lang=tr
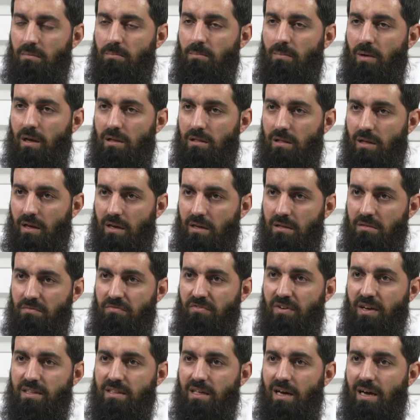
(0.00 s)
malların
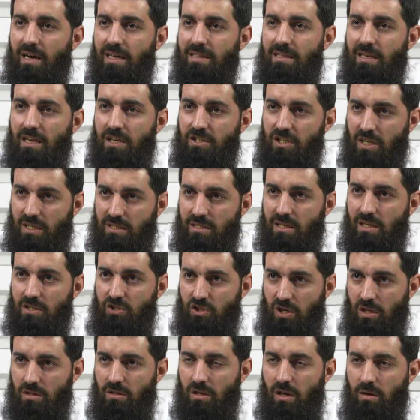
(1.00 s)
feda edilecekse
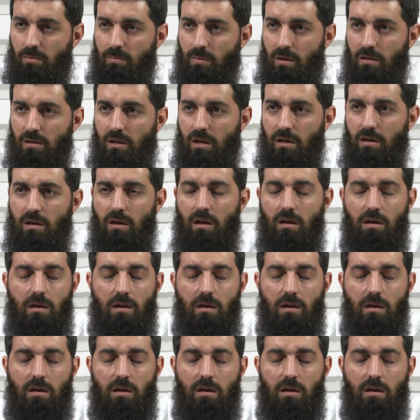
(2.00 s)
canlar, mallar